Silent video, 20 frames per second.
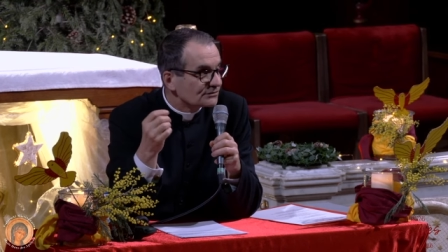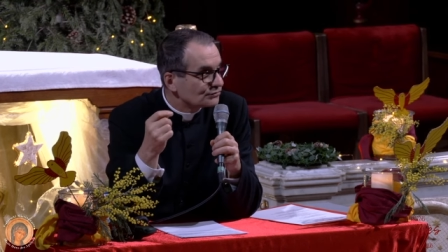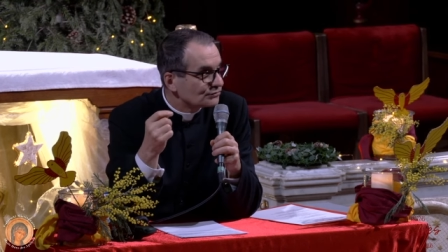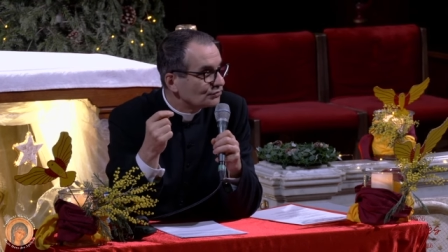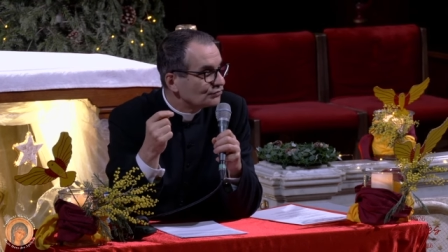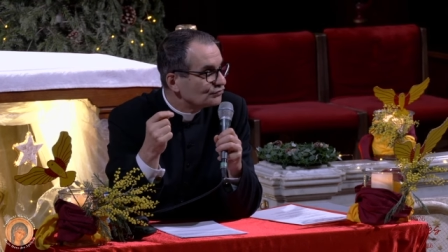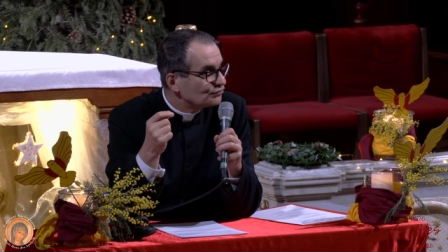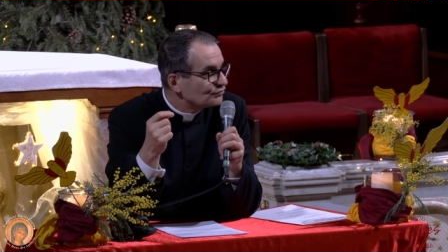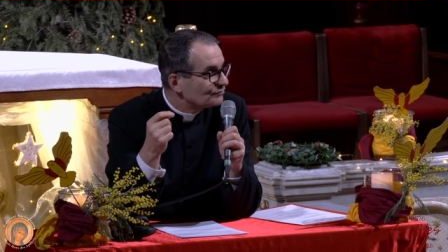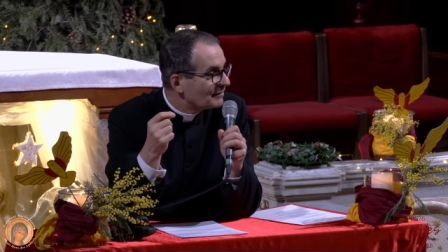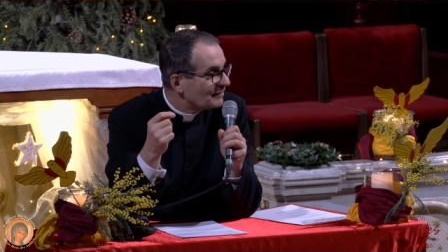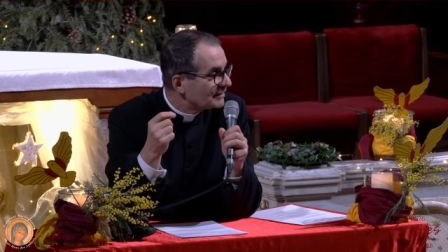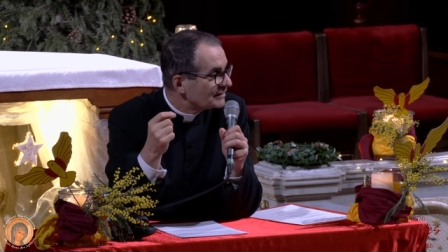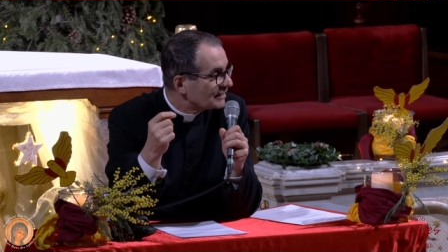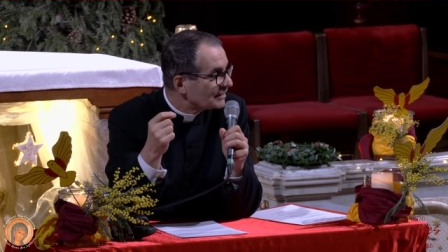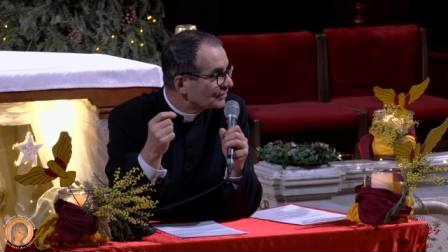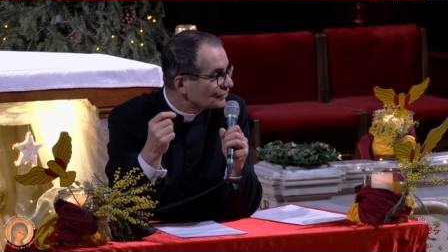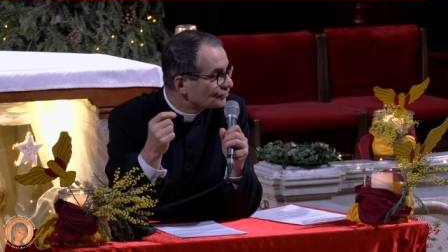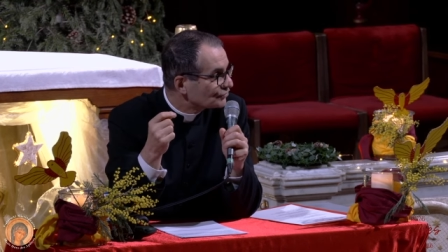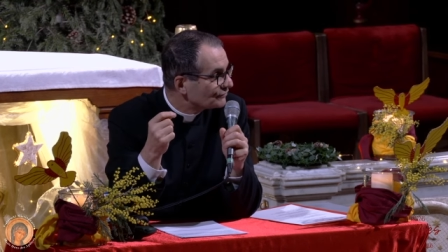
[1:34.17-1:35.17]
de toute
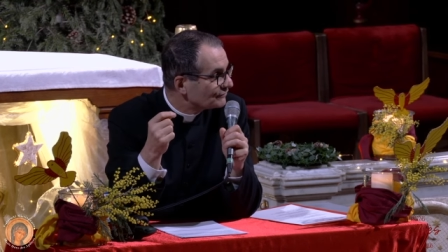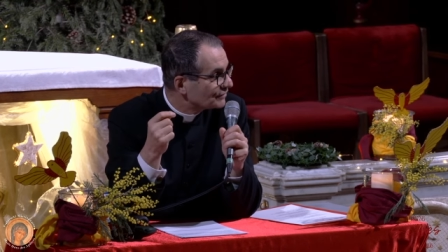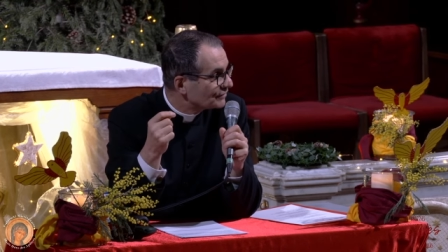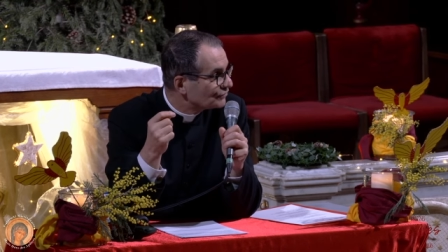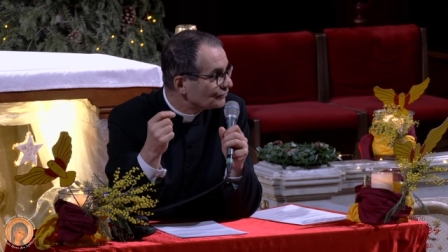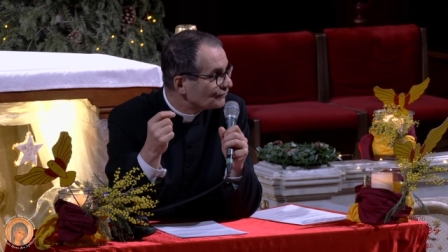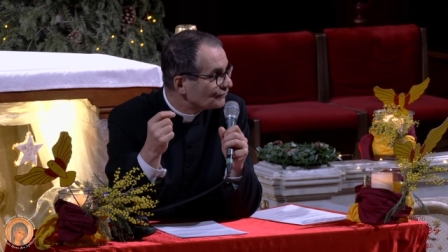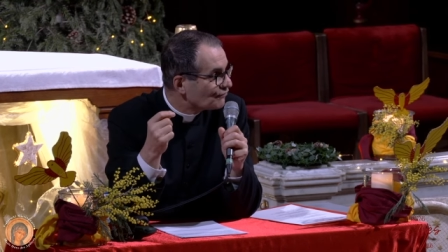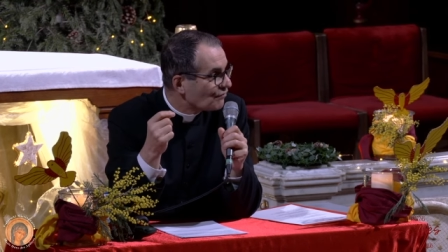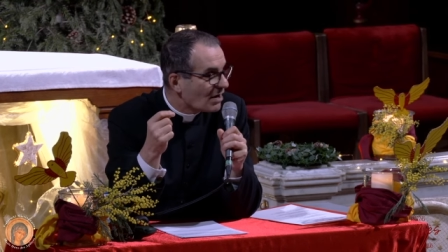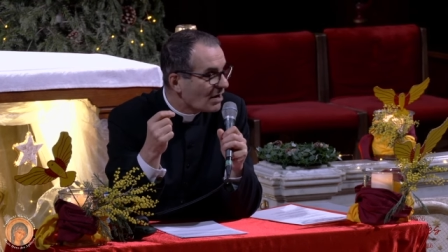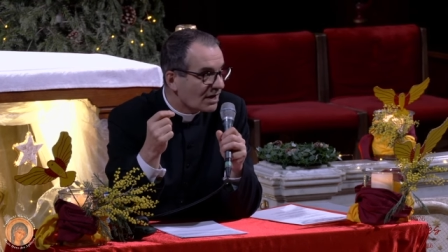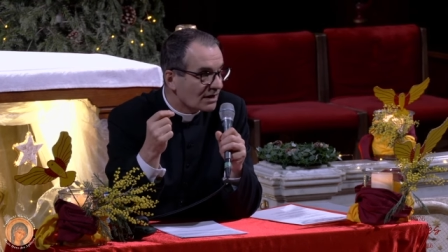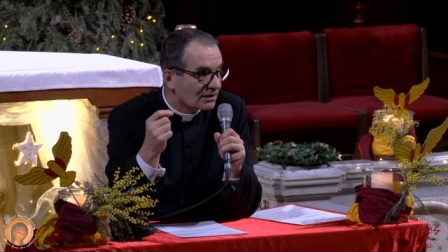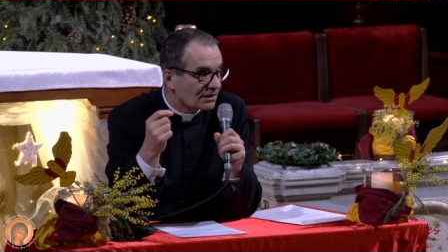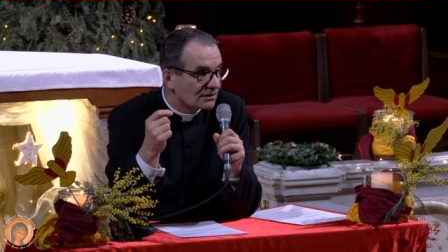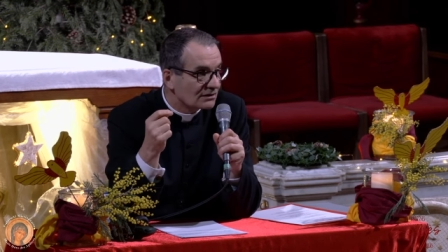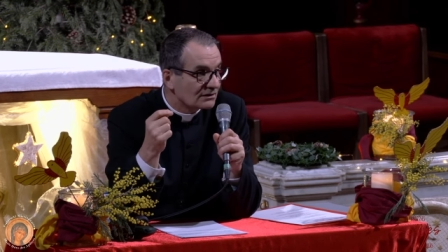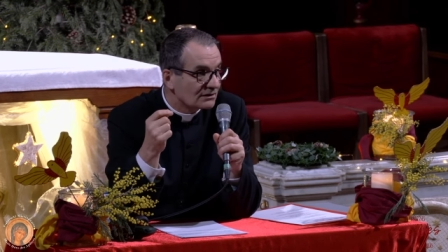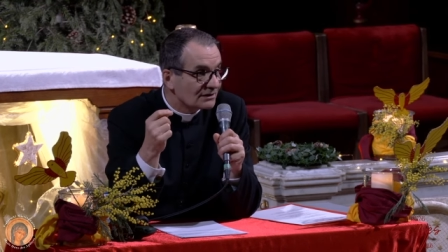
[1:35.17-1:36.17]
manière, je vais
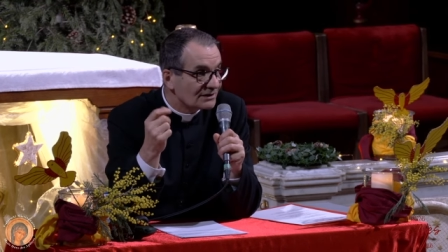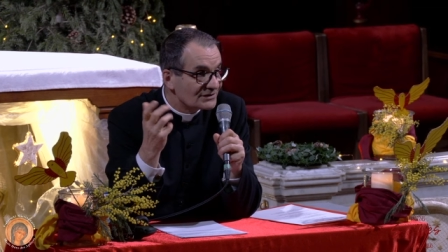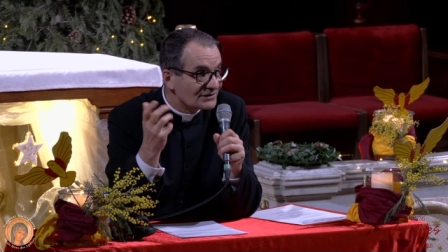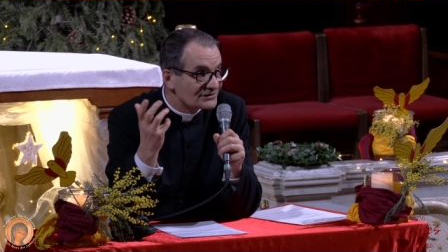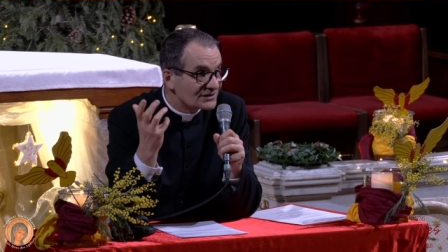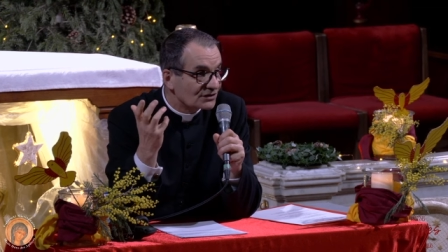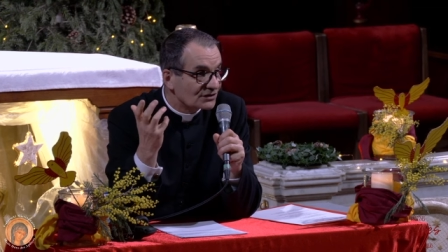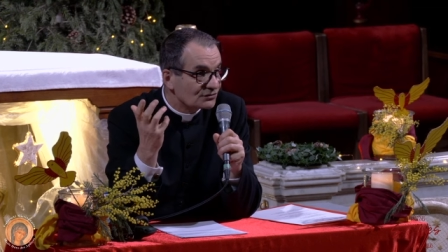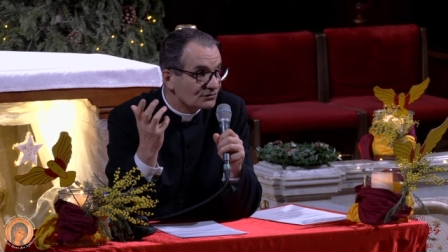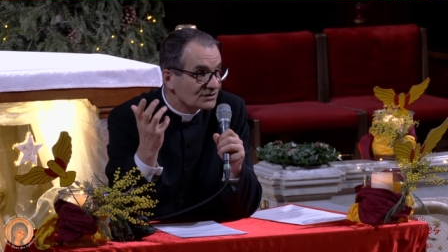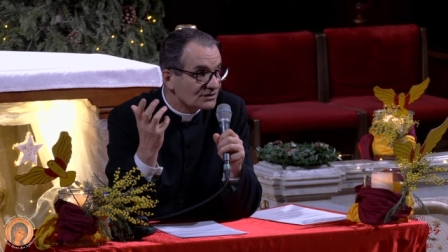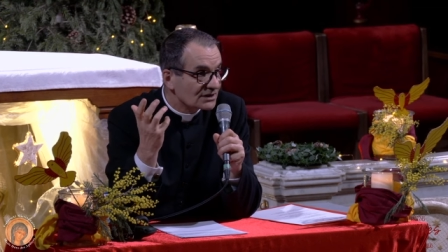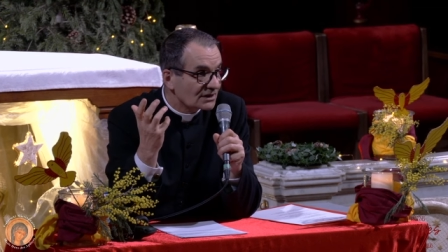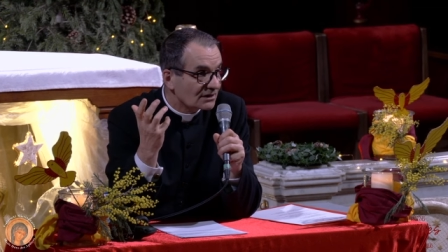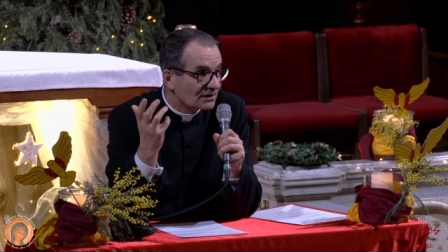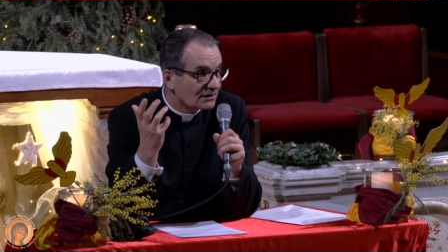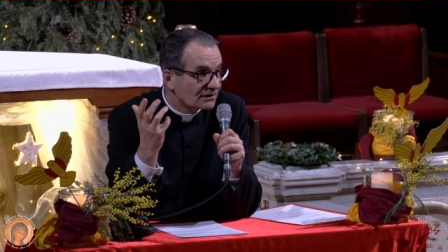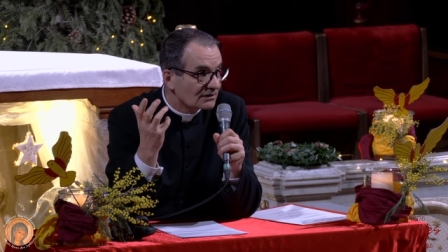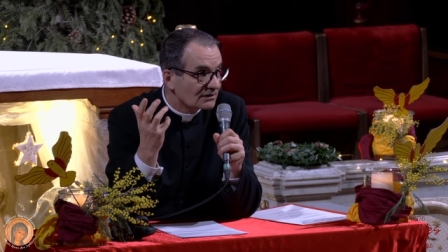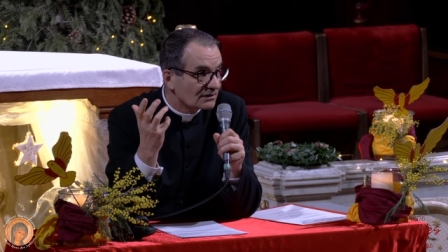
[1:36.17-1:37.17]
devoir les
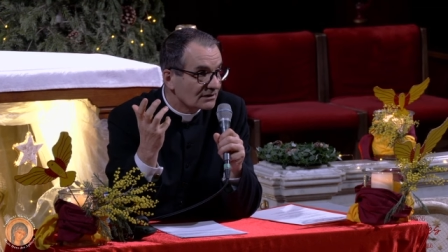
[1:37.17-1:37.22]
accueillir.